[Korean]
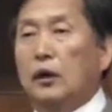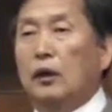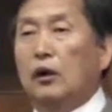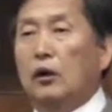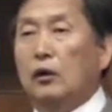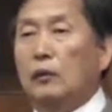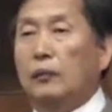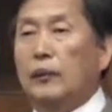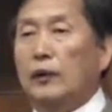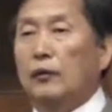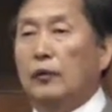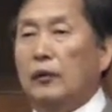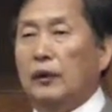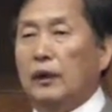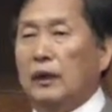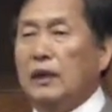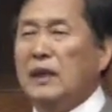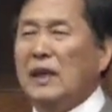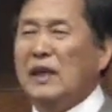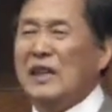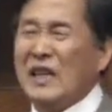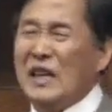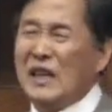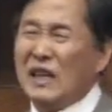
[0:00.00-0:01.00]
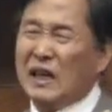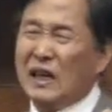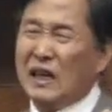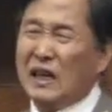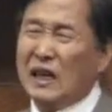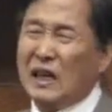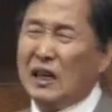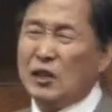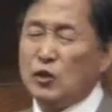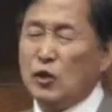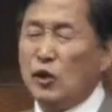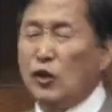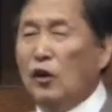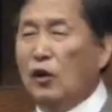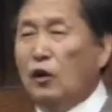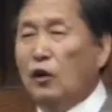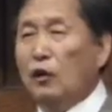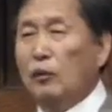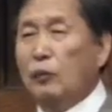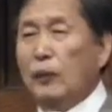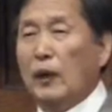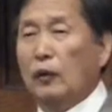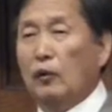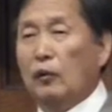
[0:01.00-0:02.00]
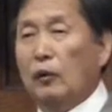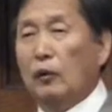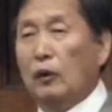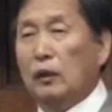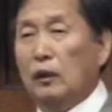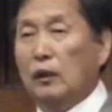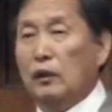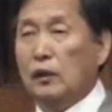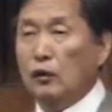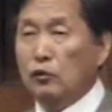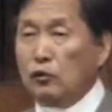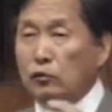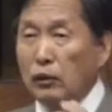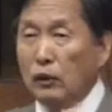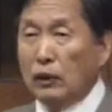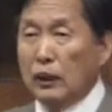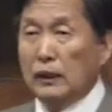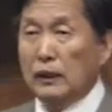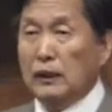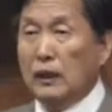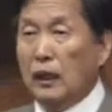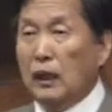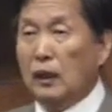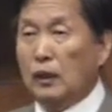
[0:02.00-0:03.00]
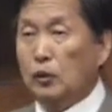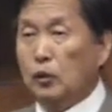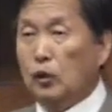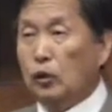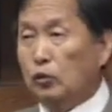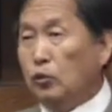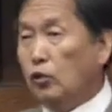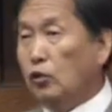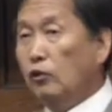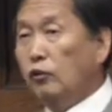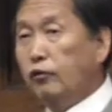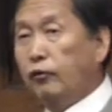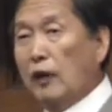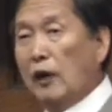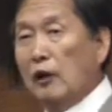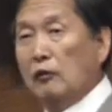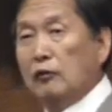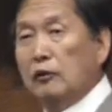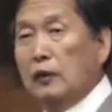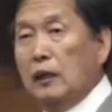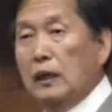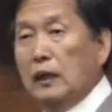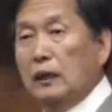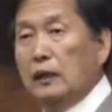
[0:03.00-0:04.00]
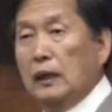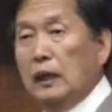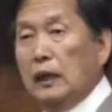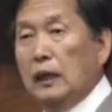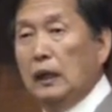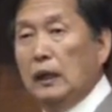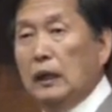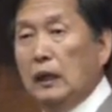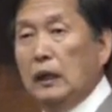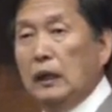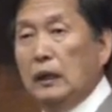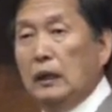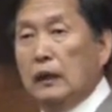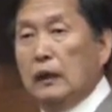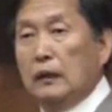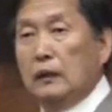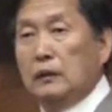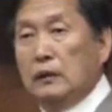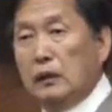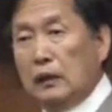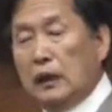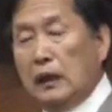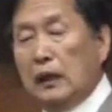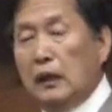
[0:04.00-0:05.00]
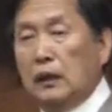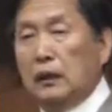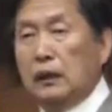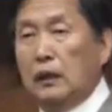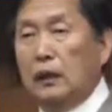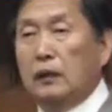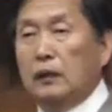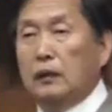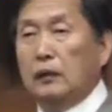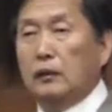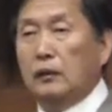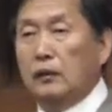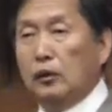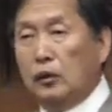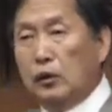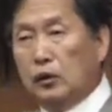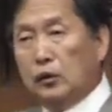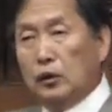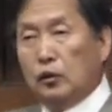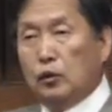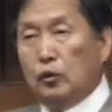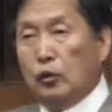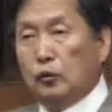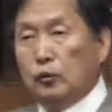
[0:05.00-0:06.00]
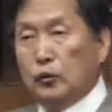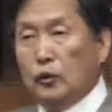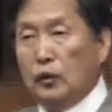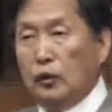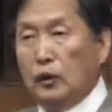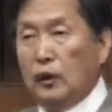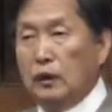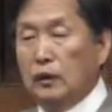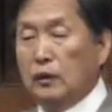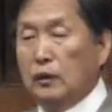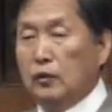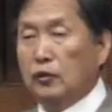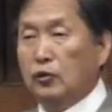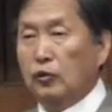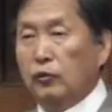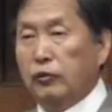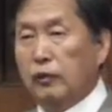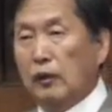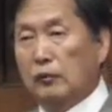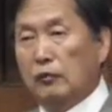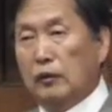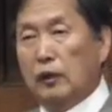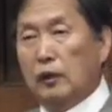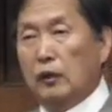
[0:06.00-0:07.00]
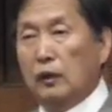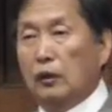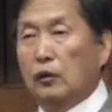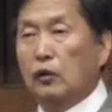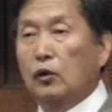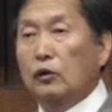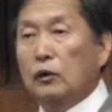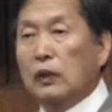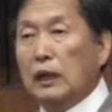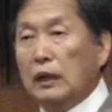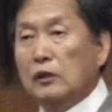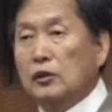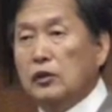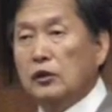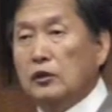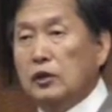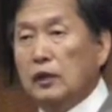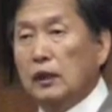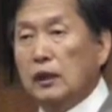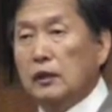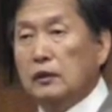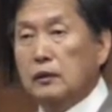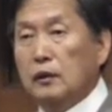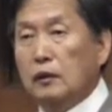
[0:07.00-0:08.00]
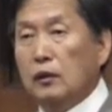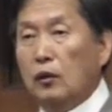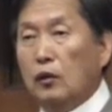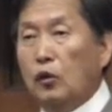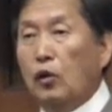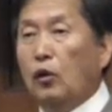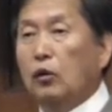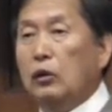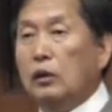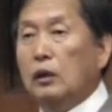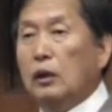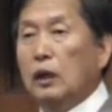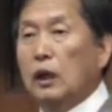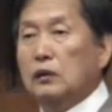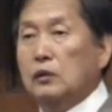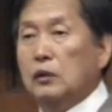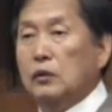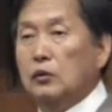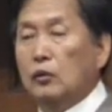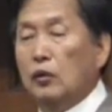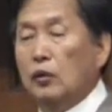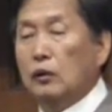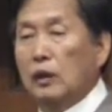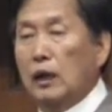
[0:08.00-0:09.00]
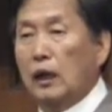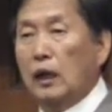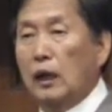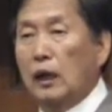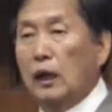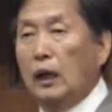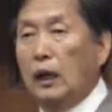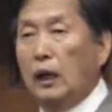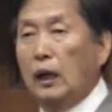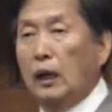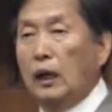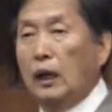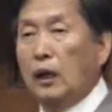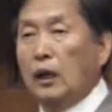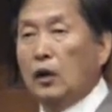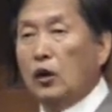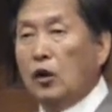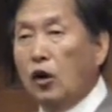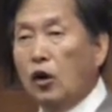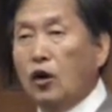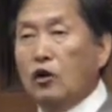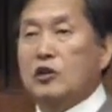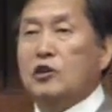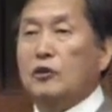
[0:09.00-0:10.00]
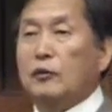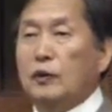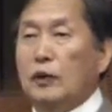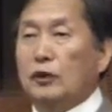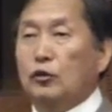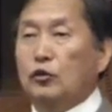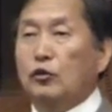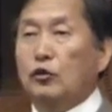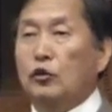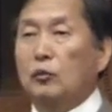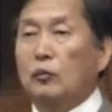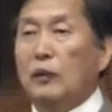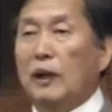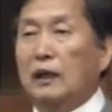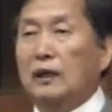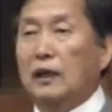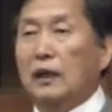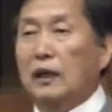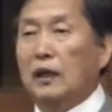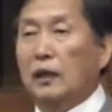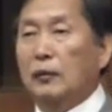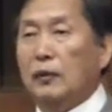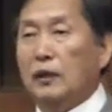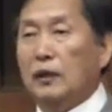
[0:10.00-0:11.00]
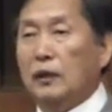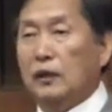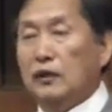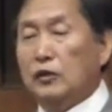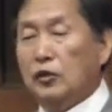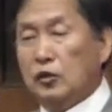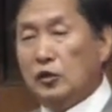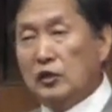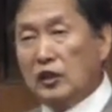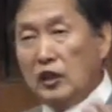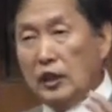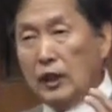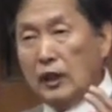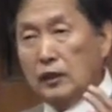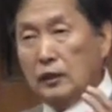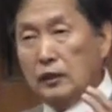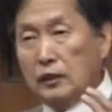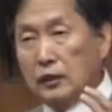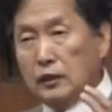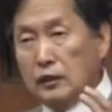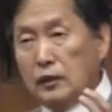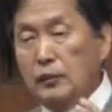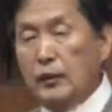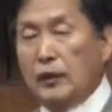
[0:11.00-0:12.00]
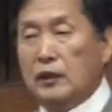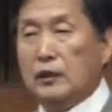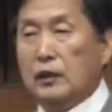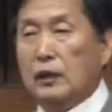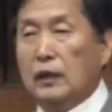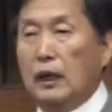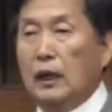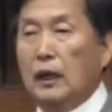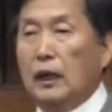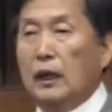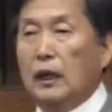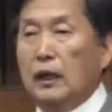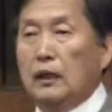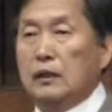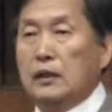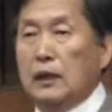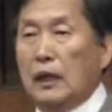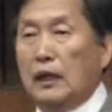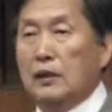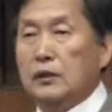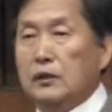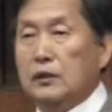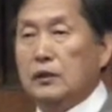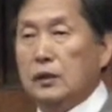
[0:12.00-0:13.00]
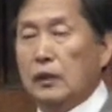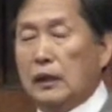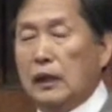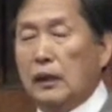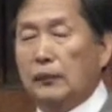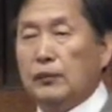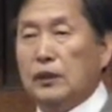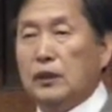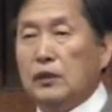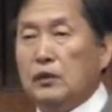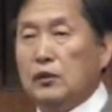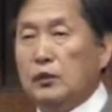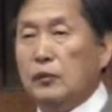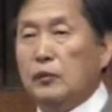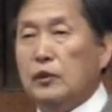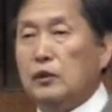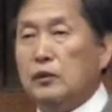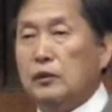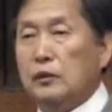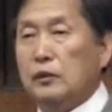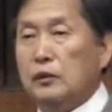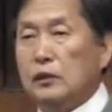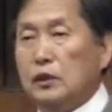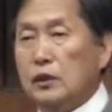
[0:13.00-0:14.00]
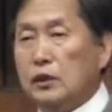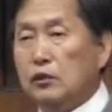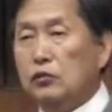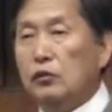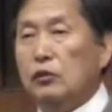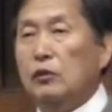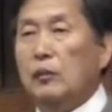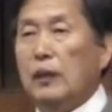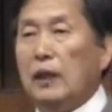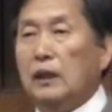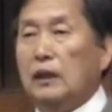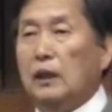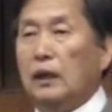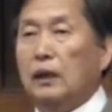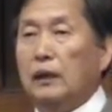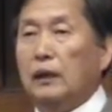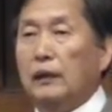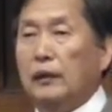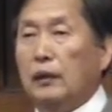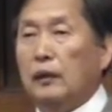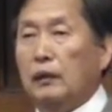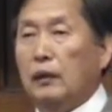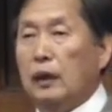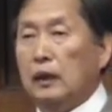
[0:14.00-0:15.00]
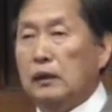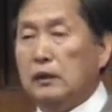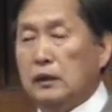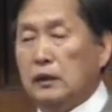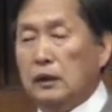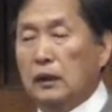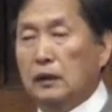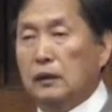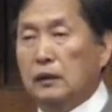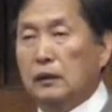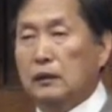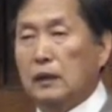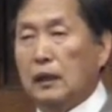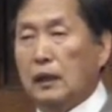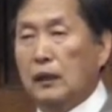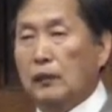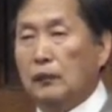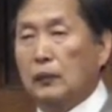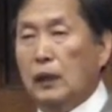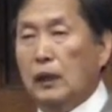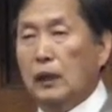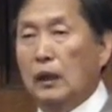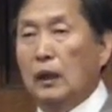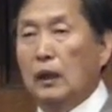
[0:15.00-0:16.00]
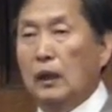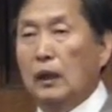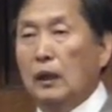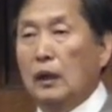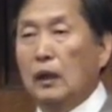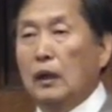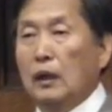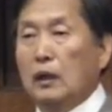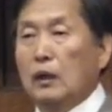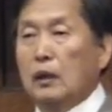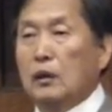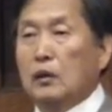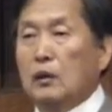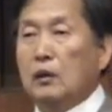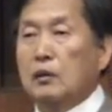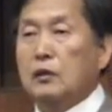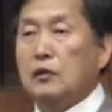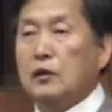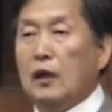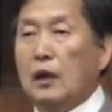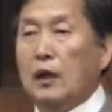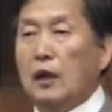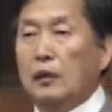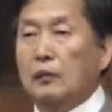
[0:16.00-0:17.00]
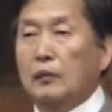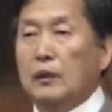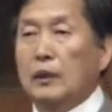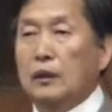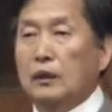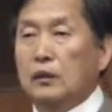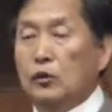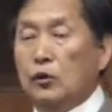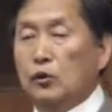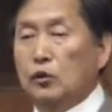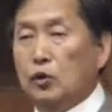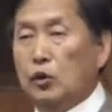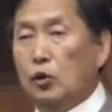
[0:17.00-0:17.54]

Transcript: 영어를 배우는 거야. 이게 계속 영어를 배우는 거야. 영국에 갔다가 또 뉴파운드랜드, 또 카나다에 있는 이제 동쪽에 있는 뉴파운드랜드 거기 개척지가 있었는데 거기 가서 또 오다가 거기서 누구를 만나냐면 잔 스미스, 잔 캡틴 스미스 친구를 만나는 거야. 같이 일하던 사람. 그 사람이 또